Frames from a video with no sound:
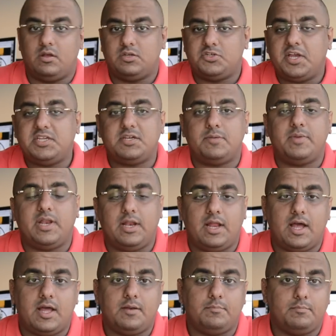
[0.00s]
شيء جميل
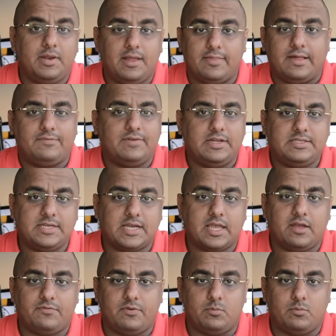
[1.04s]
الان بالاضافه للتغيير في